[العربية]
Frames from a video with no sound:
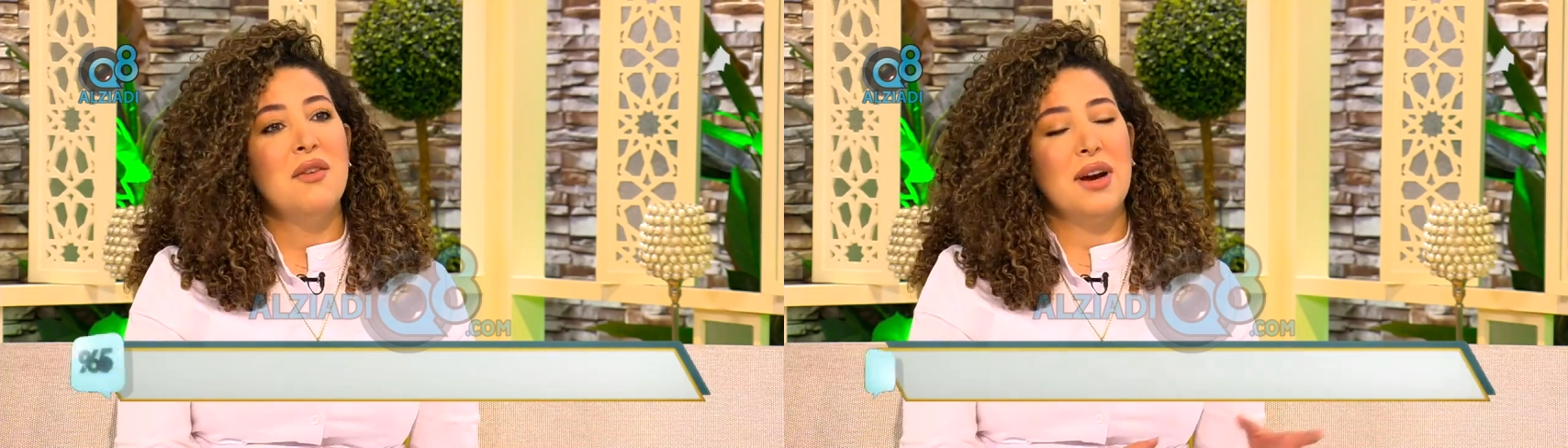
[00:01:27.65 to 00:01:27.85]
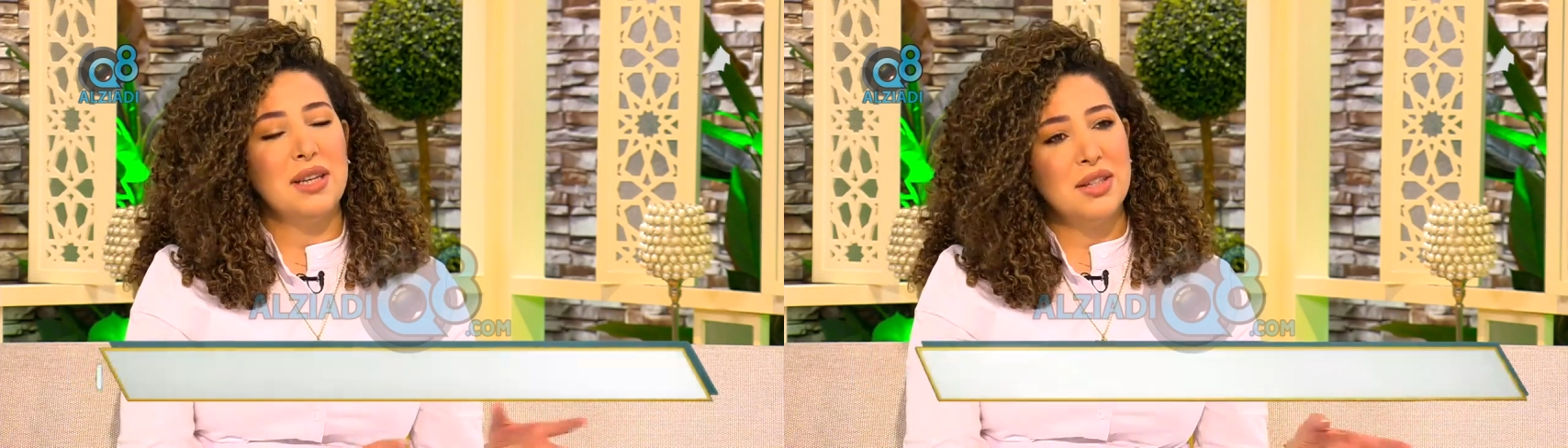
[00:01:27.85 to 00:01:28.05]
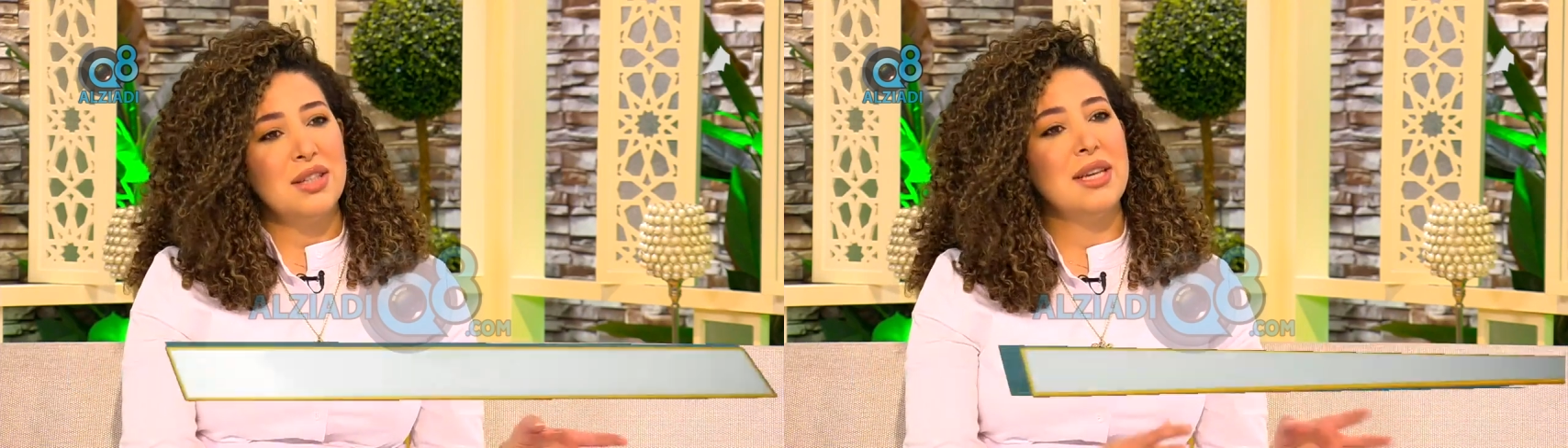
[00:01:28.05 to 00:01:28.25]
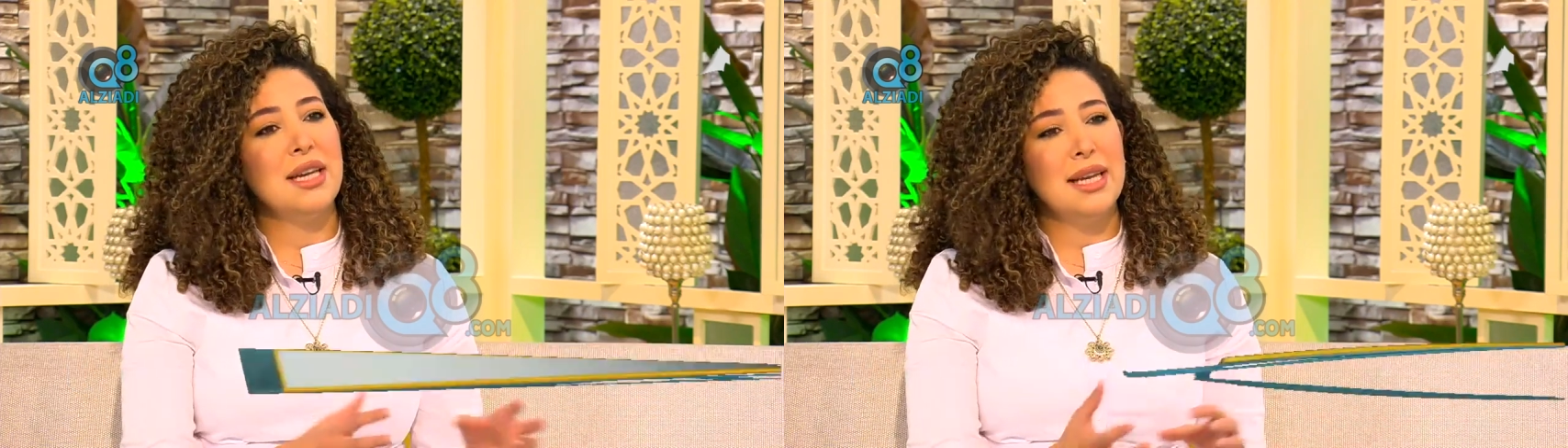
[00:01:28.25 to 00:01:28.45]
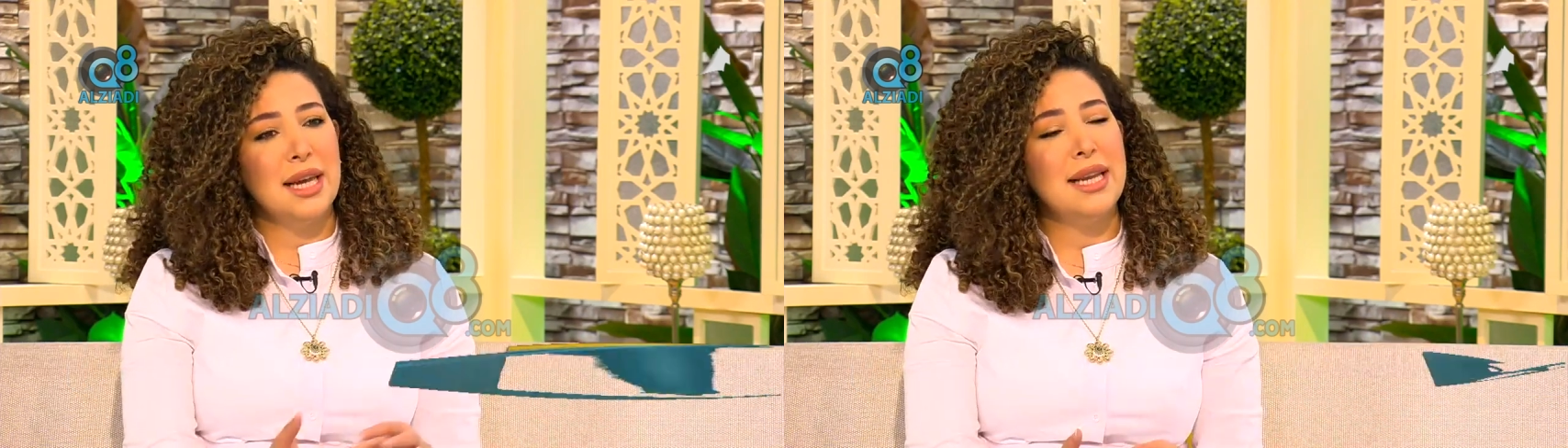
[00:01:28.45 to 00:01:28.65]
فعشان كذي
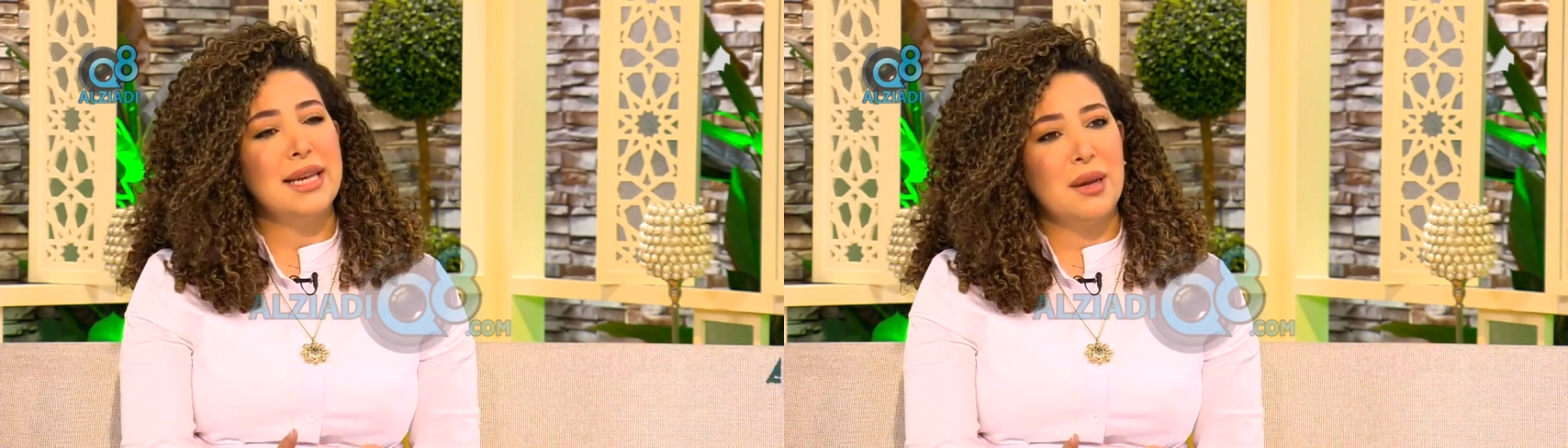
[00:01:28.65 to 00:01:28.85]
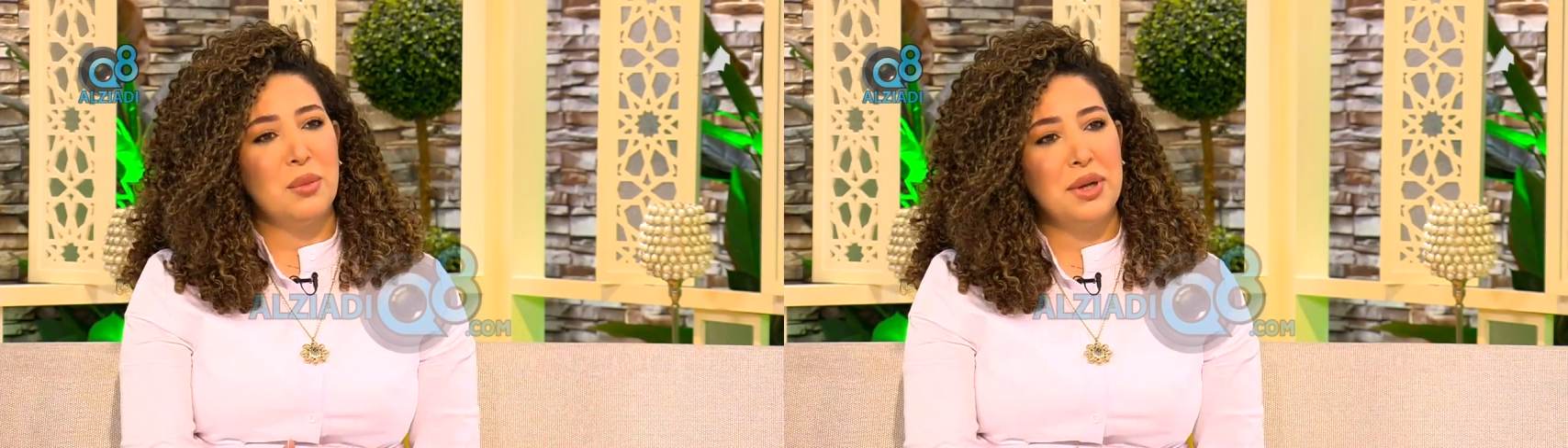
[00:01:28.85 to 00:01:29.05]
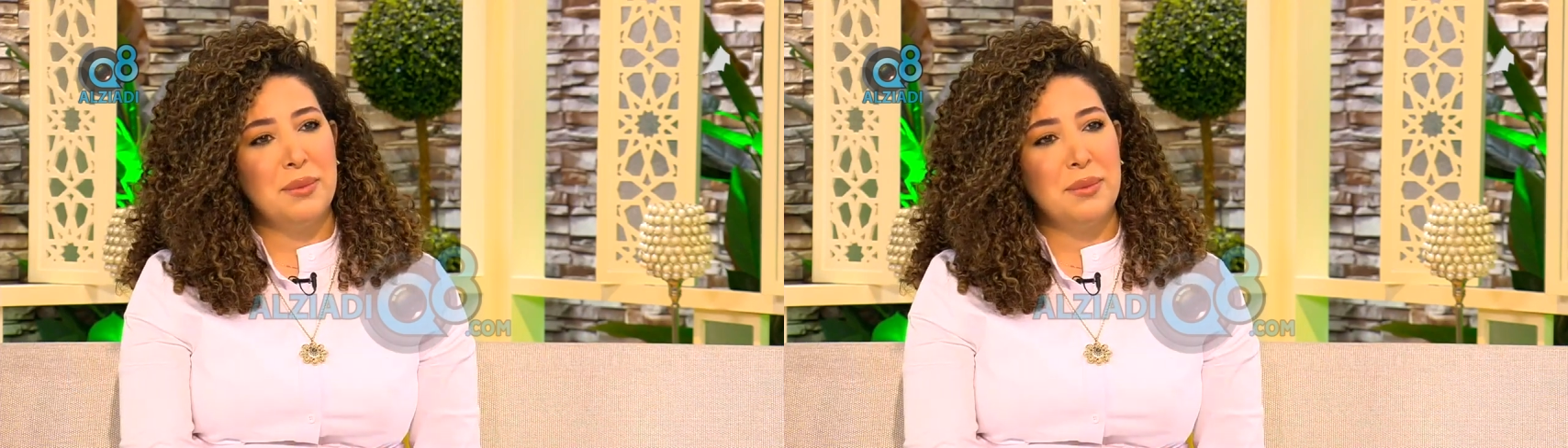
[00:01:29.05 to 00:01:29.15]
اللي اللي يكلمونا